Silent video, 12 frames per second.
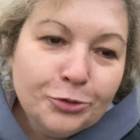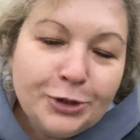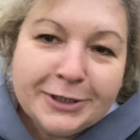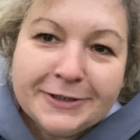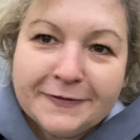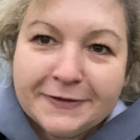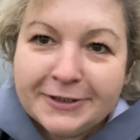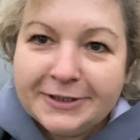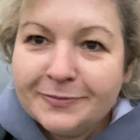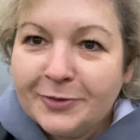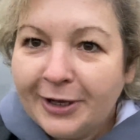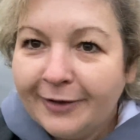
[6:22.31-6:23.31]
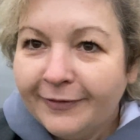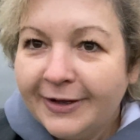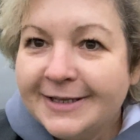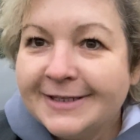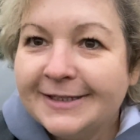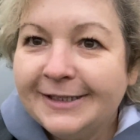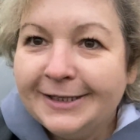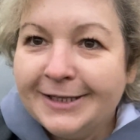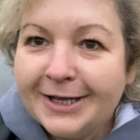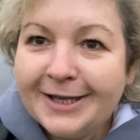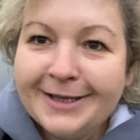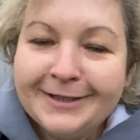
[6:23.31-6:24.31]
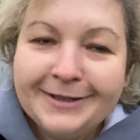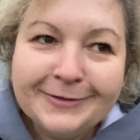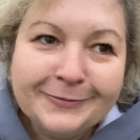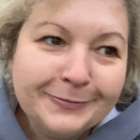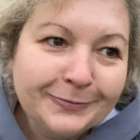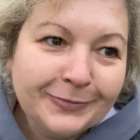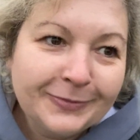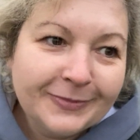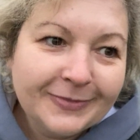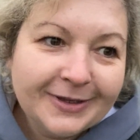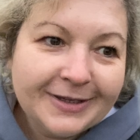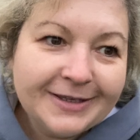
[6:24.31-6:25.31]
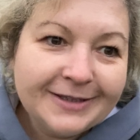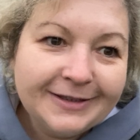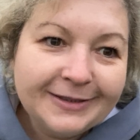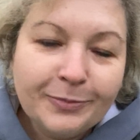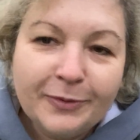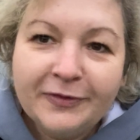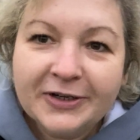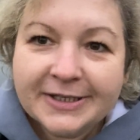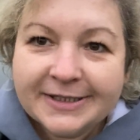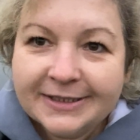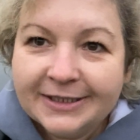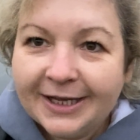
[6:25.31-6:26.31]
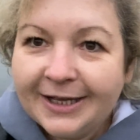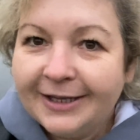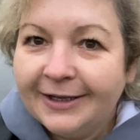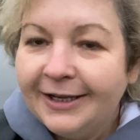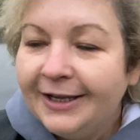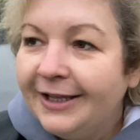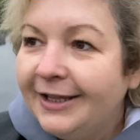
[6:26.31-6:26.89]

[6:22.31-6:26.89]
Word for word: улицы все эти, Маховая, Соляная, там какие-то Поварская,